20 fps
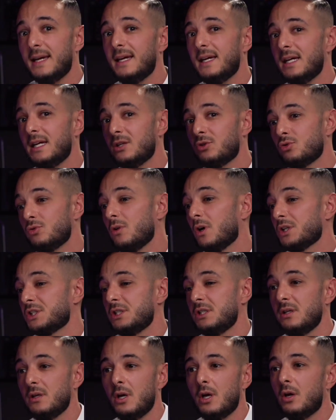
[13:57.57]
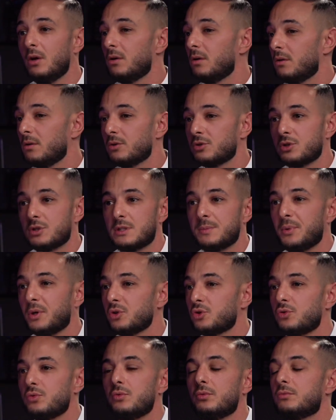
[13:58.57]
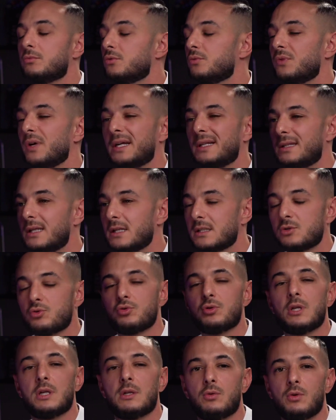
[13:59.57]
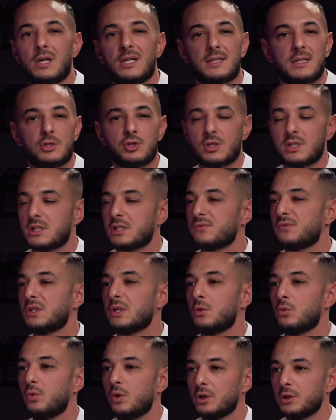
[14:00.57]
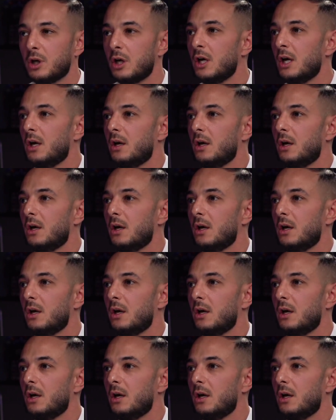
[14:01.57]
et tu leur dis, euh, je sais pas, tu, fais un texte, tu t'aides de l'intelligence artificielle ou autre,